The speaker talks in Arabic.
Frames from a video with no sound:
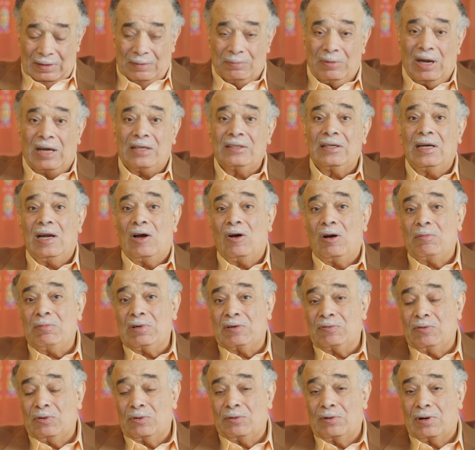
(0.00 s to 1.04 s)
بعض الأوامر
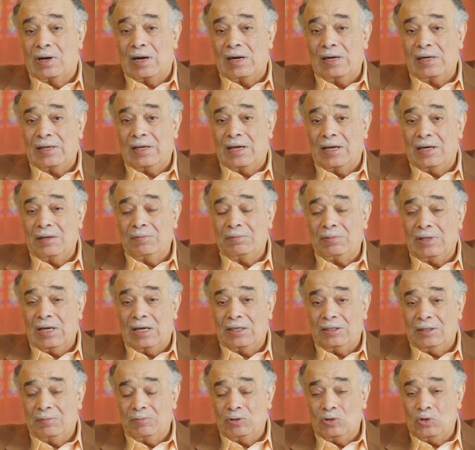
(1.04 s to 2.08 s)
في القرآن الكريم
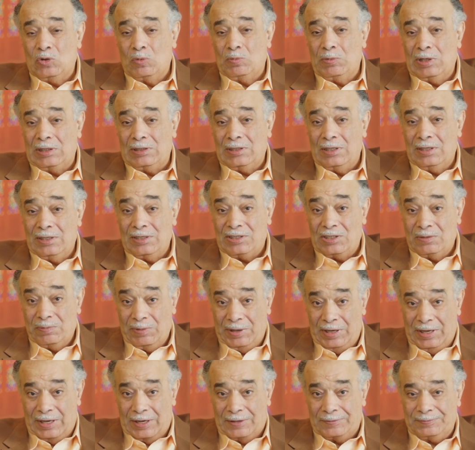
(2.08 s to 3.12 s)
تأتي بالجملة
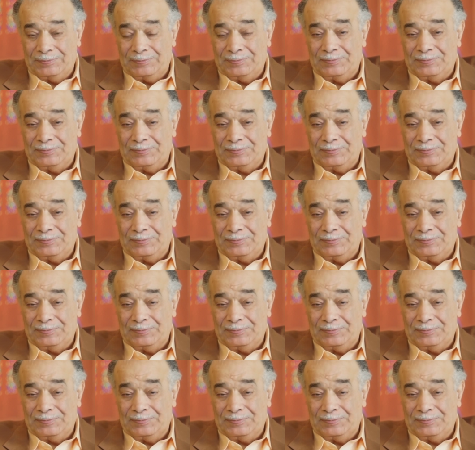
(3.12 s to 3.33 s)
الاسمية